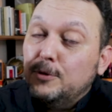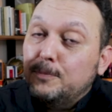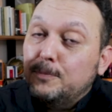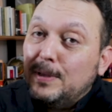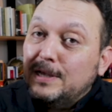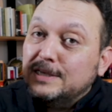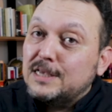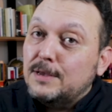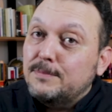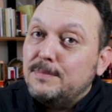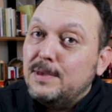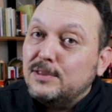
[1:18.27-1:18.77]
O
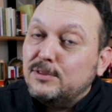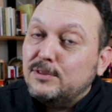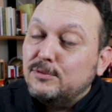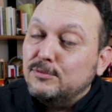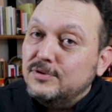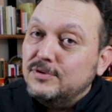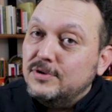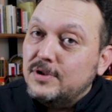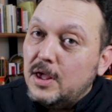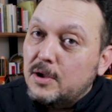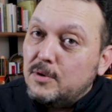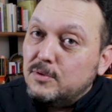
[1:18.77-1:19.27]
Pensamento
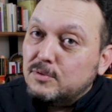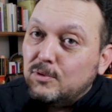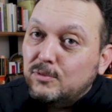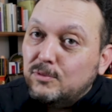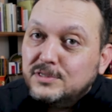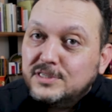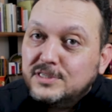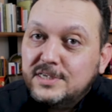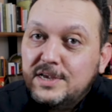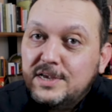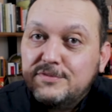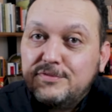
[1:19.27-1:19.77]

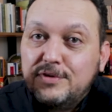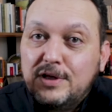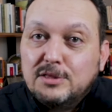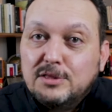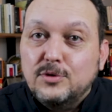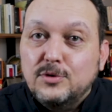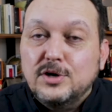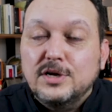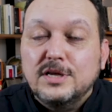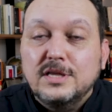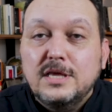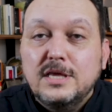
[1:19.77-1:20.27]

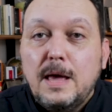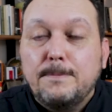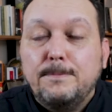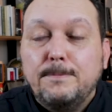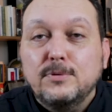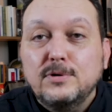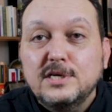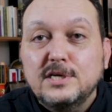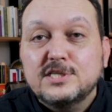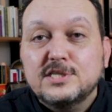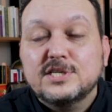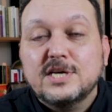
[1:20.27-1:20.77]
Neoconservador e a
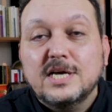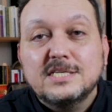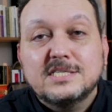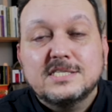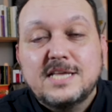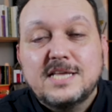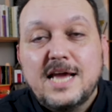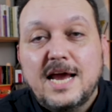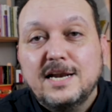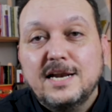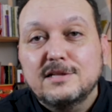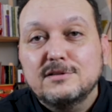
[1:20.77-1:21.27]
Política
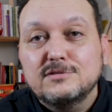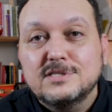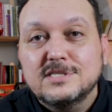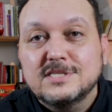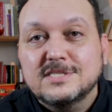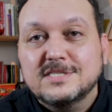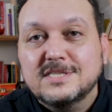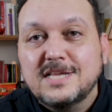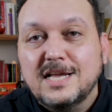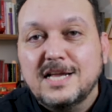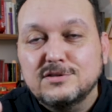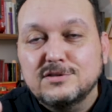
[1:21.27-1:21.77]
Externa dos
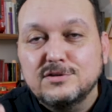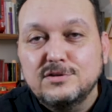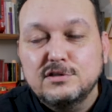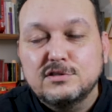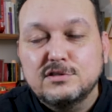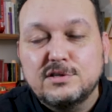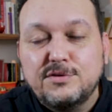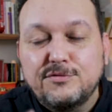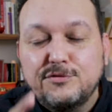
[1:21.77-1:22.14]
Estados Unidos,